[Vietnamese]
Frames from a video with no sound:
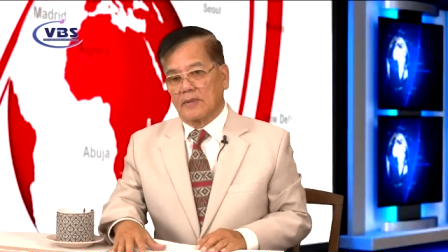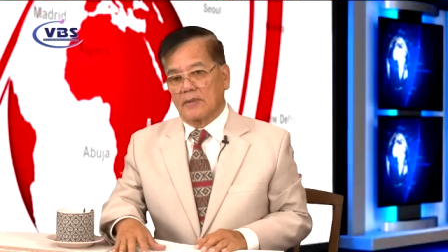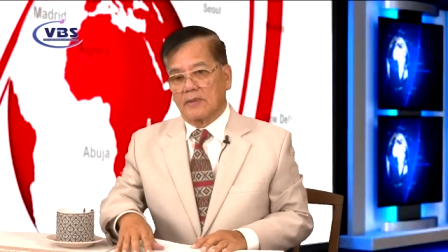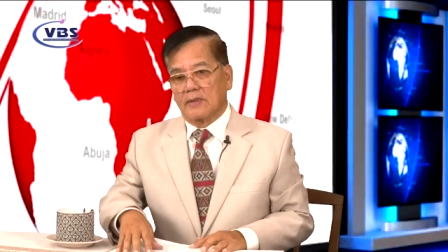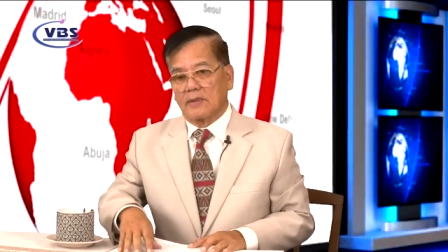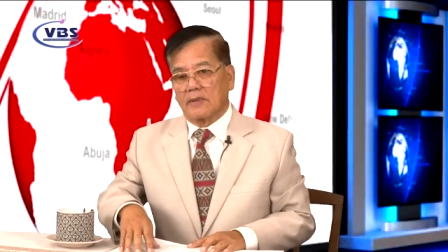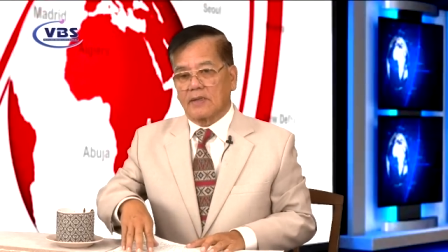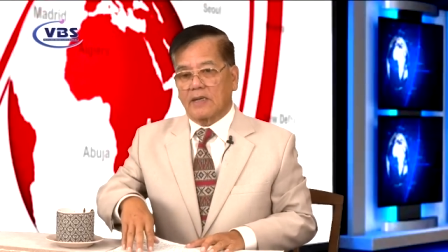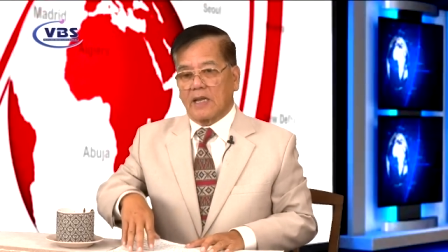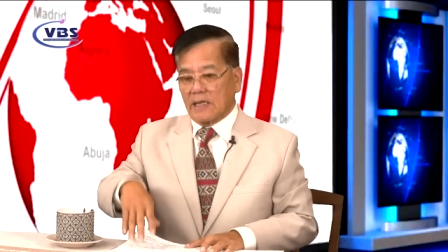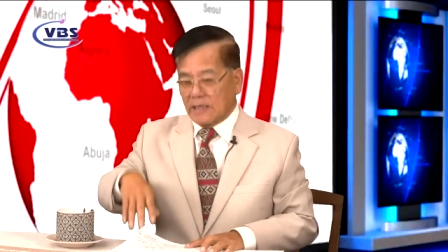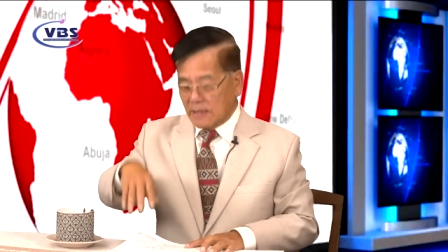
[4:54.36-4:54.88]

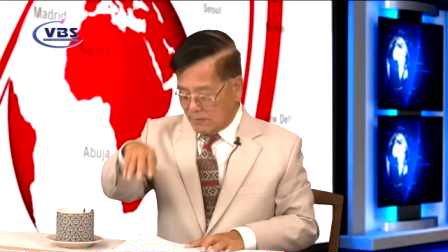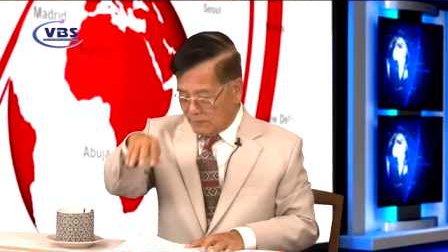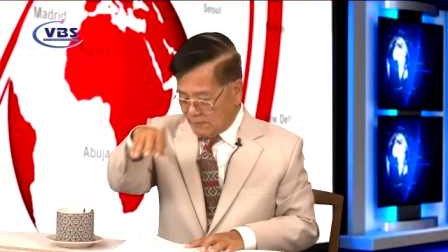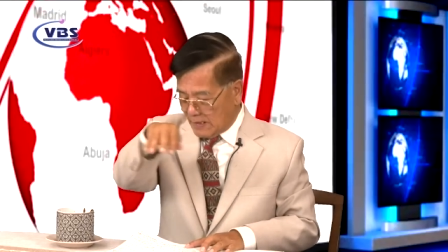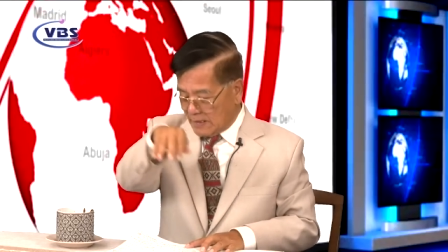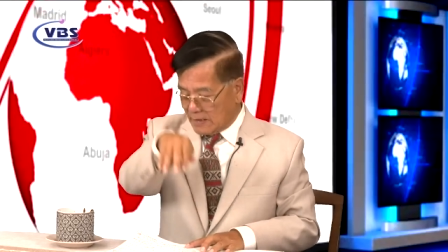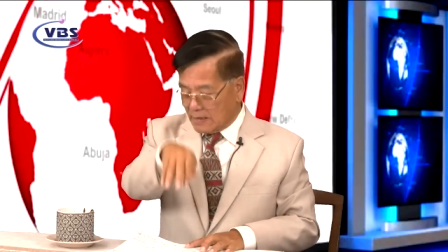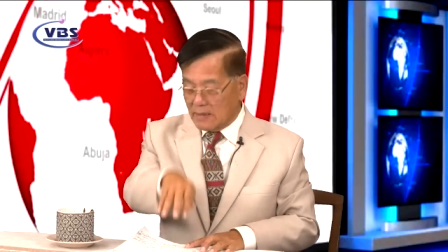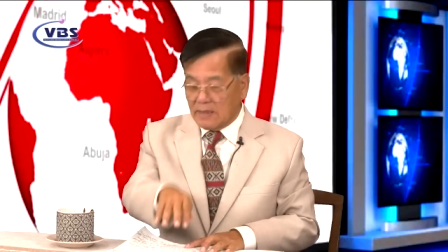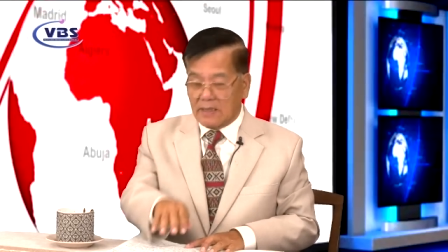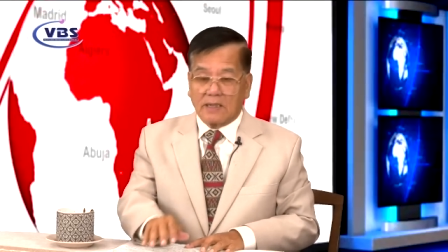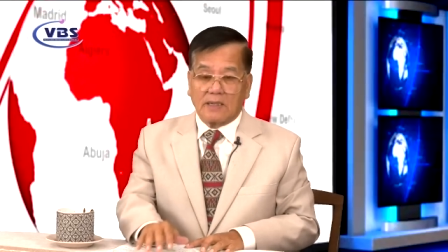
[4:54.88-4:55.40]
Thế nhưng mà
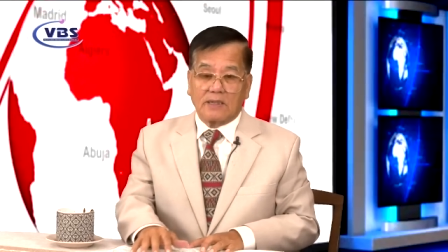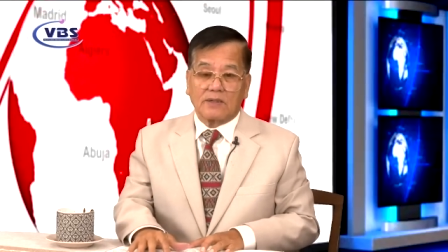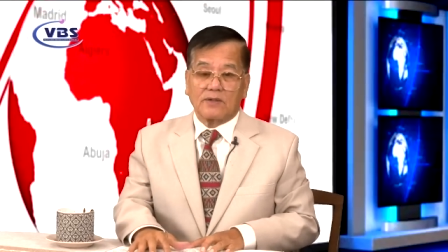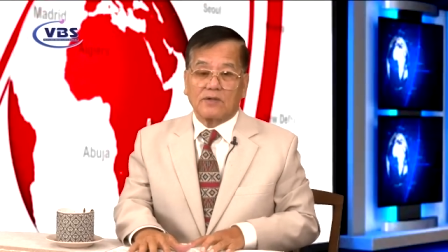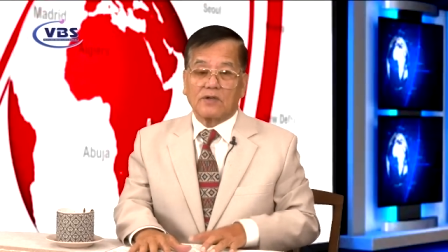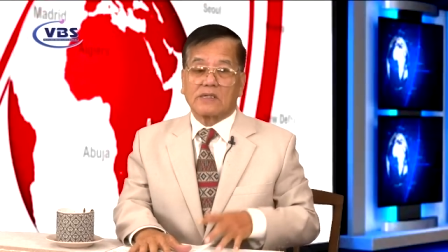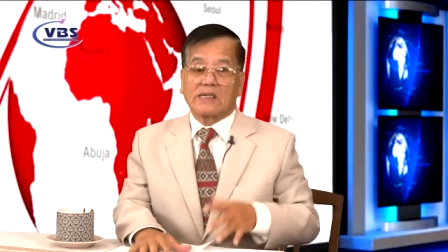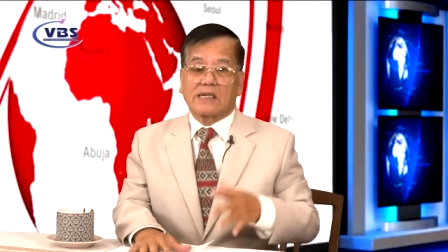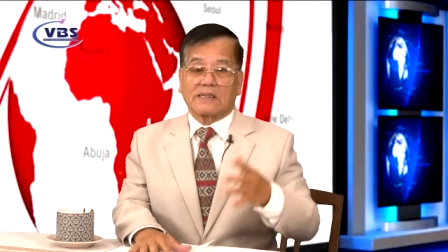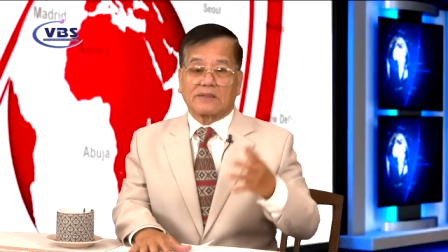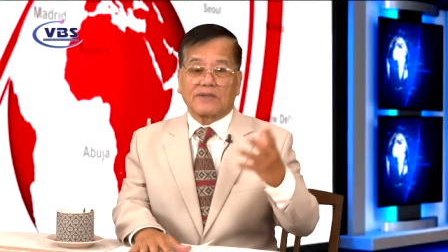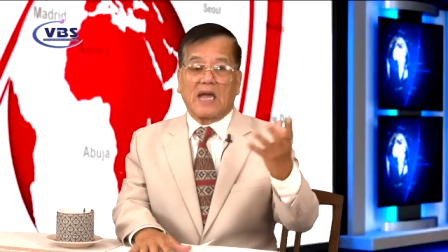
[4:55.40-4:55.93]
nó
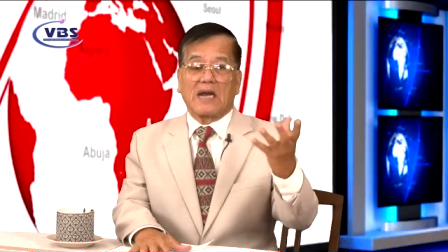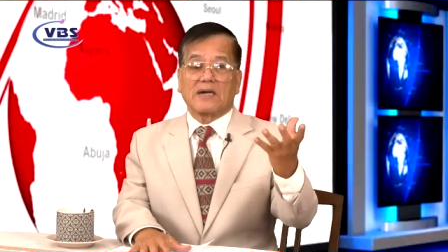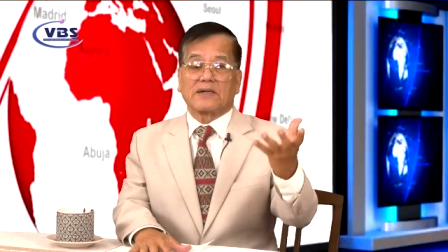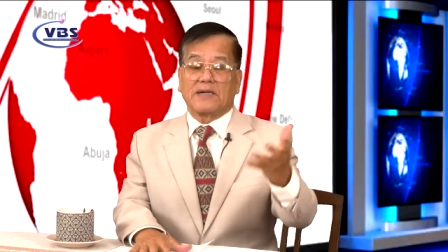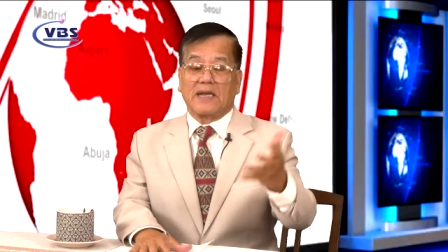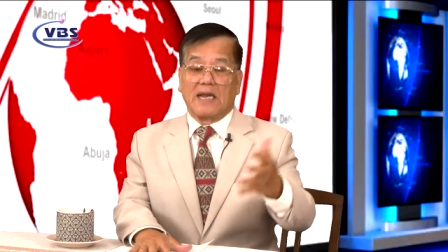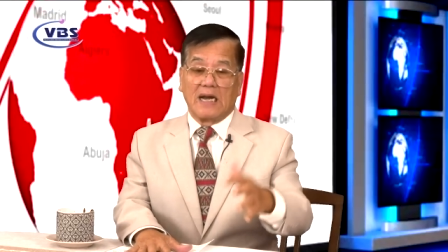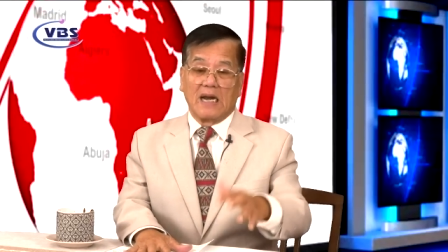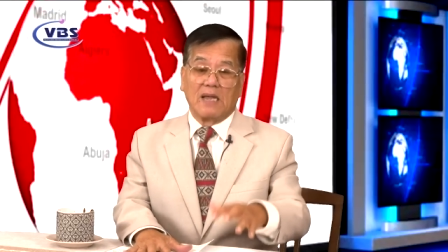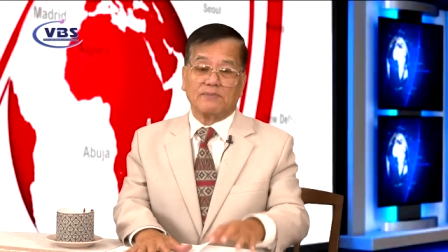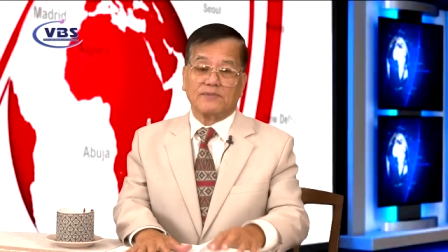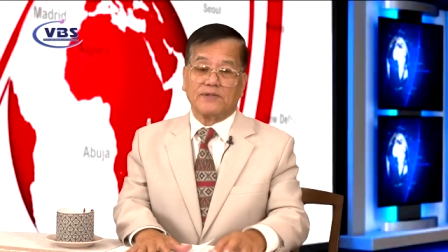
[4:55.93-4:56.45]
tăng để
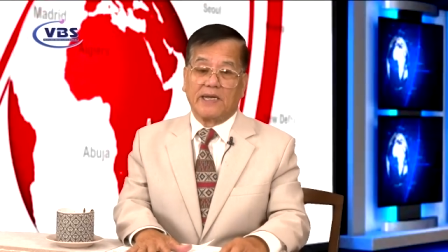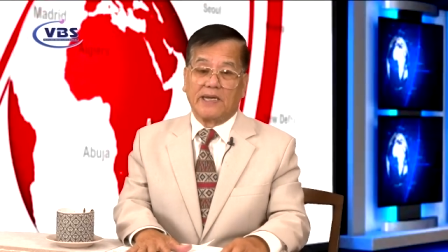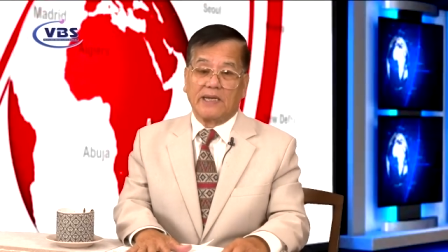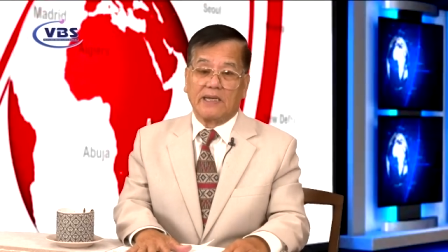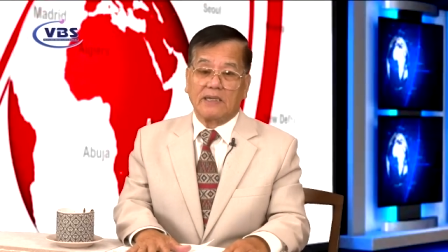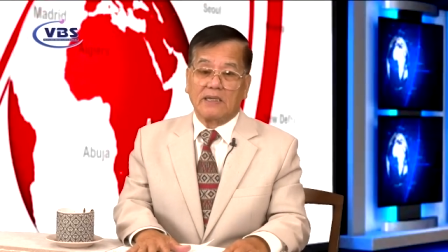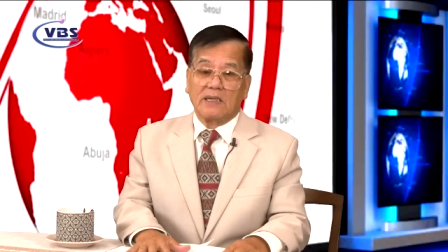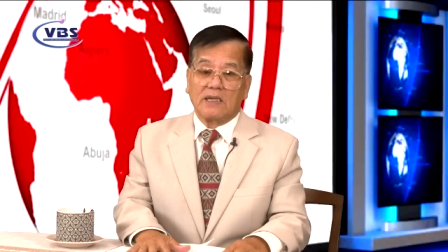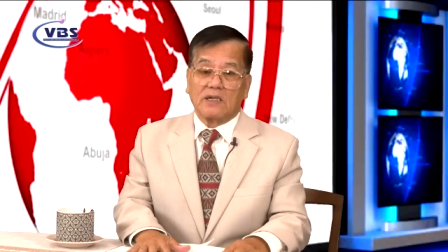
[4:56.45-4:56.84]
làm gì?